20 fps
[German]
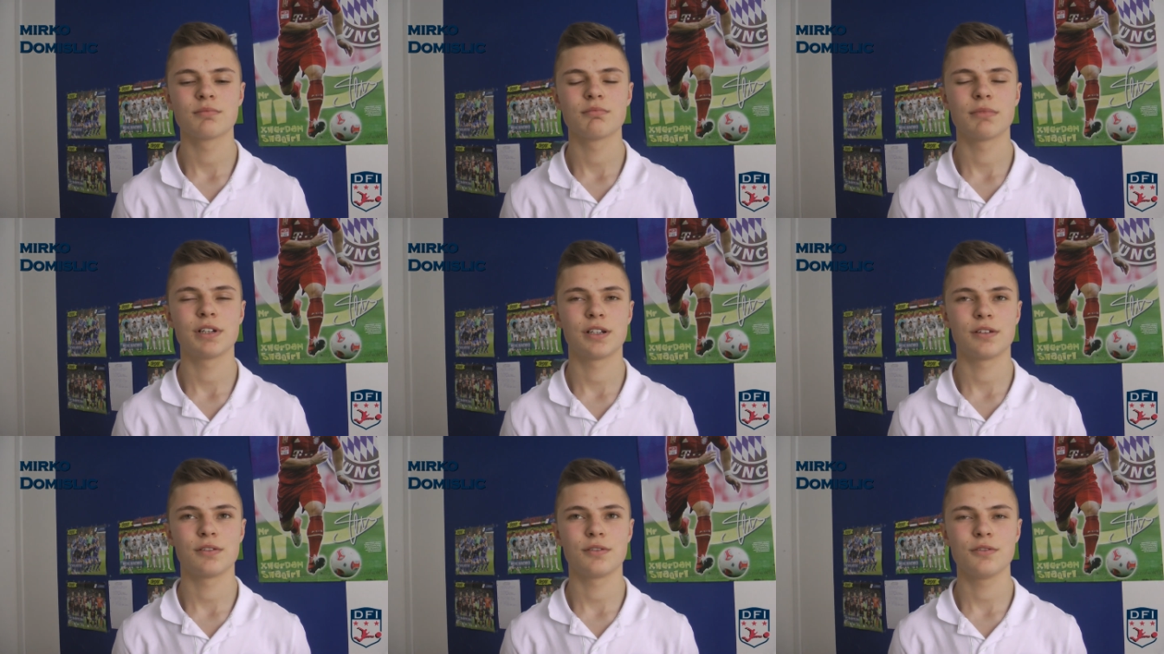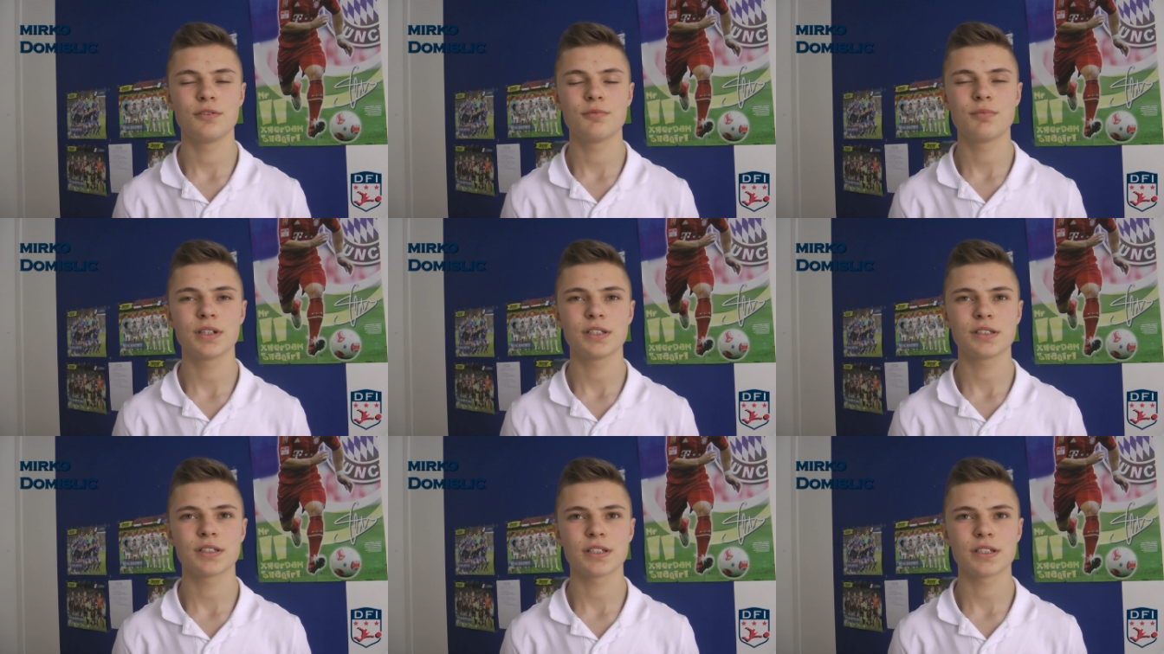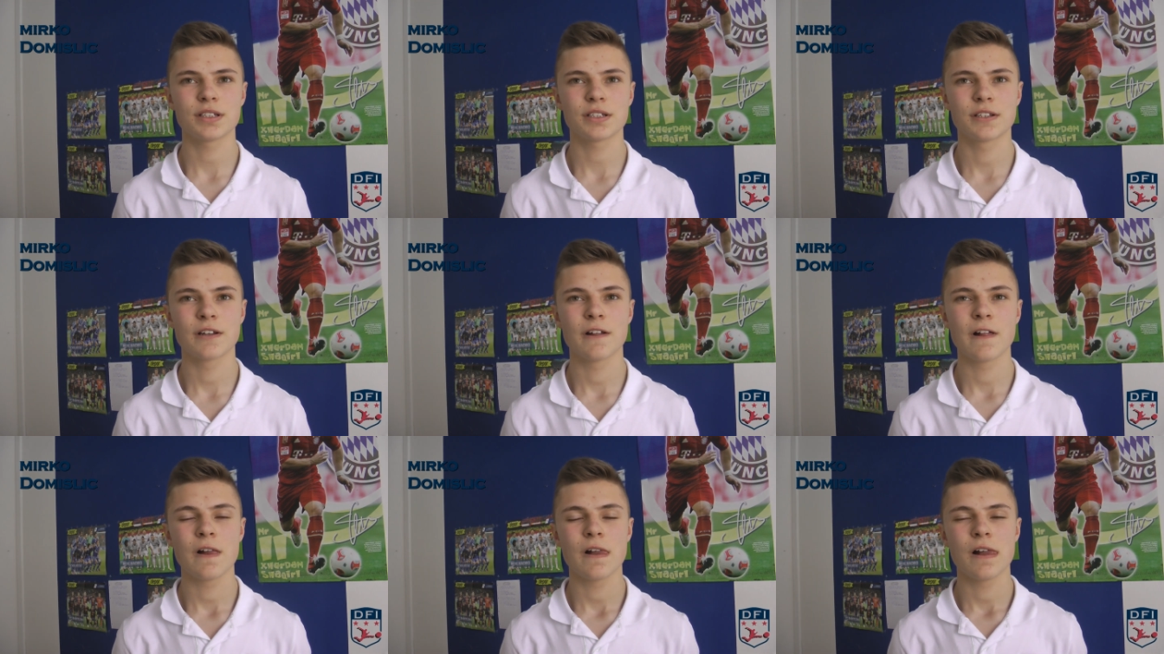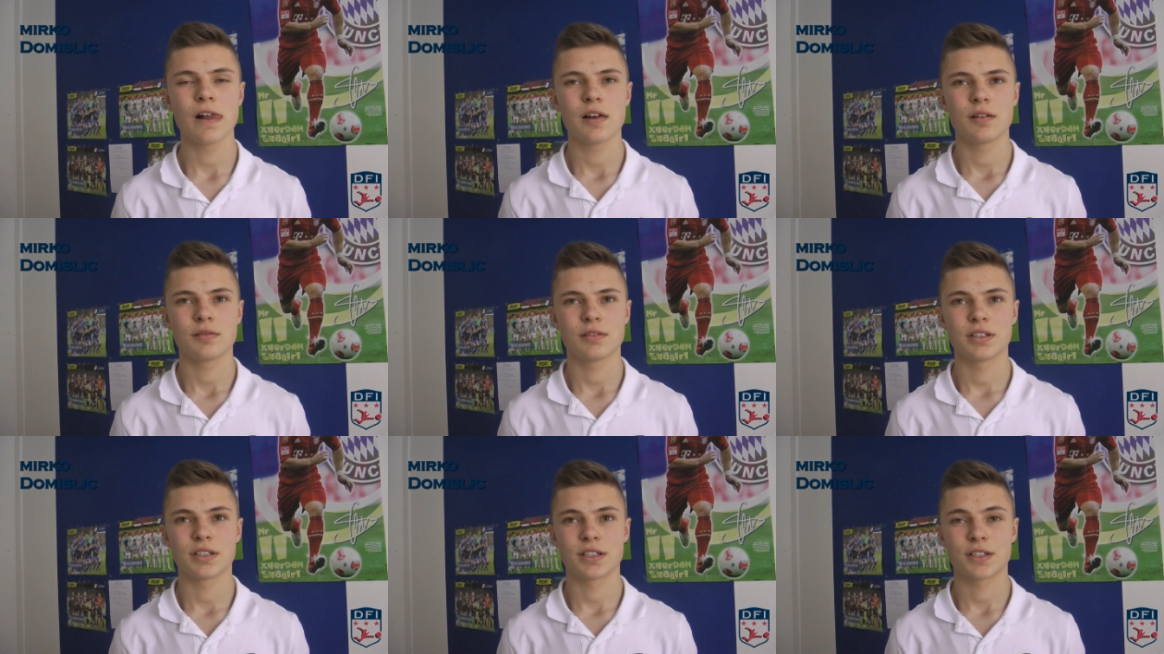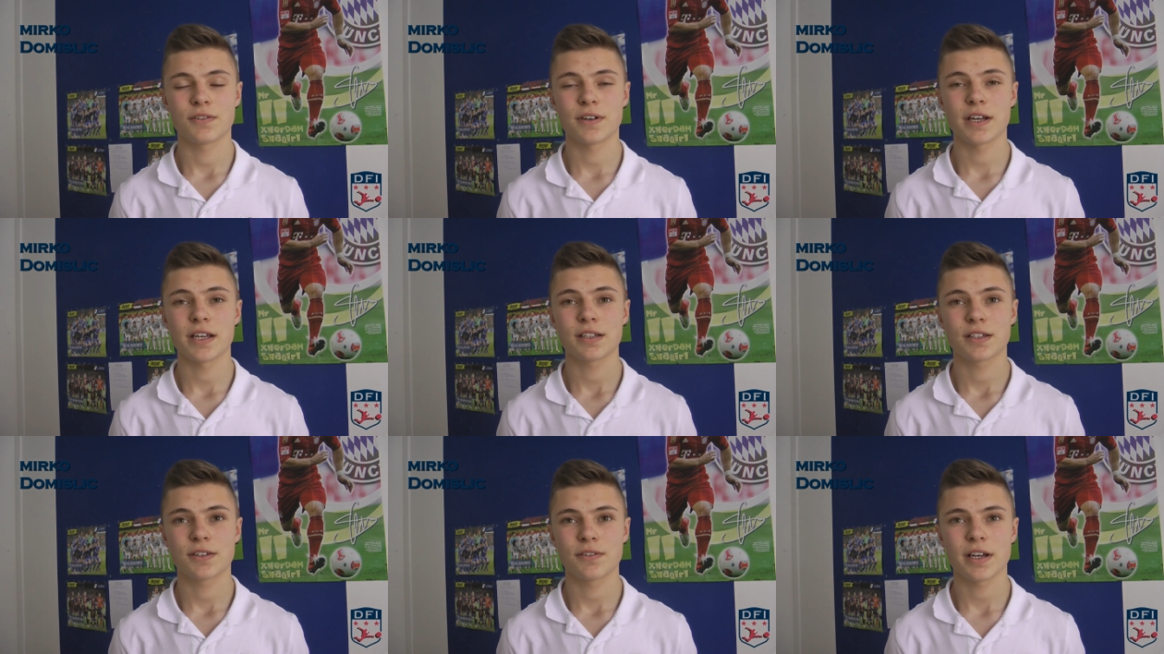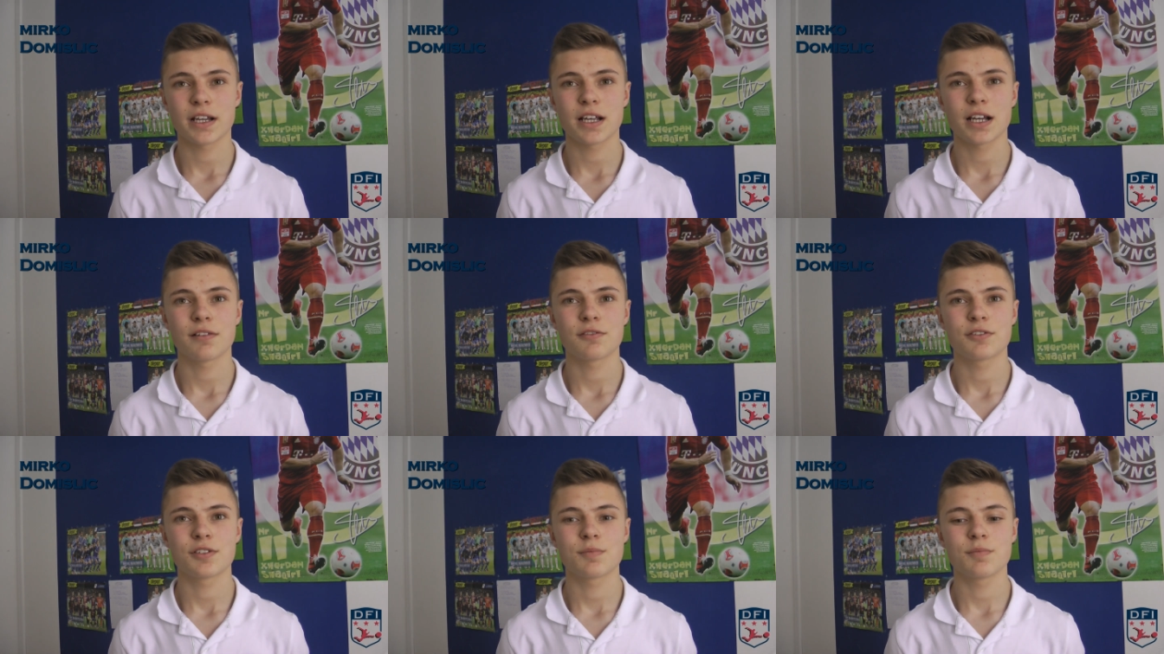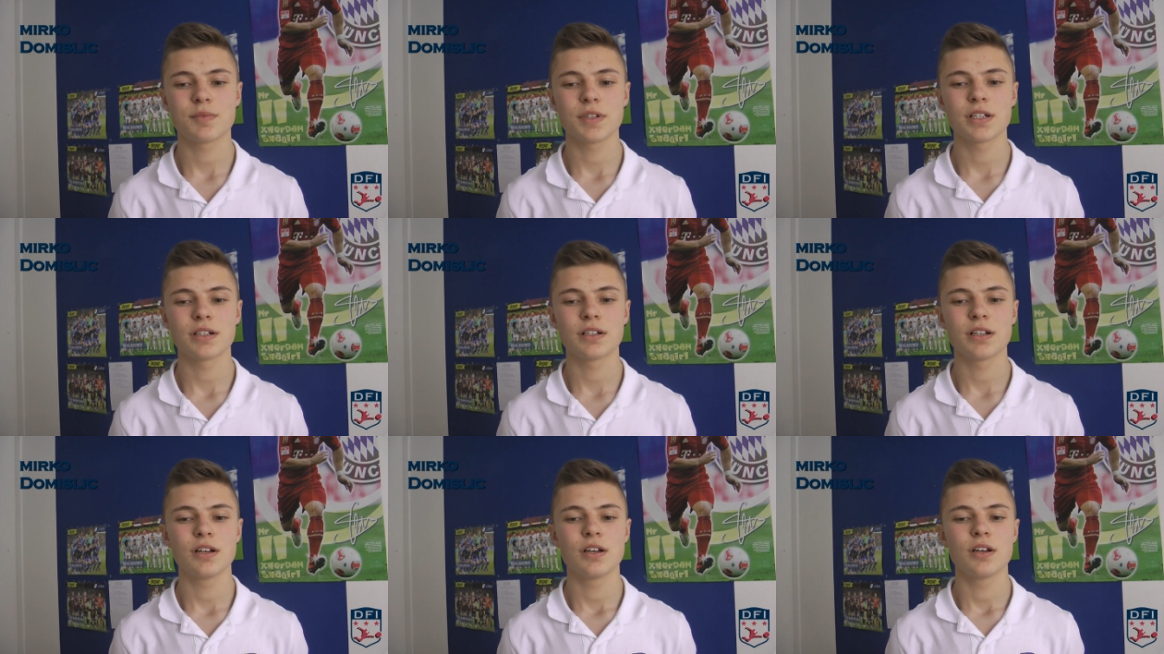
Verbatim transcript: meine Übersicht, das Zwe Zweikampfspiel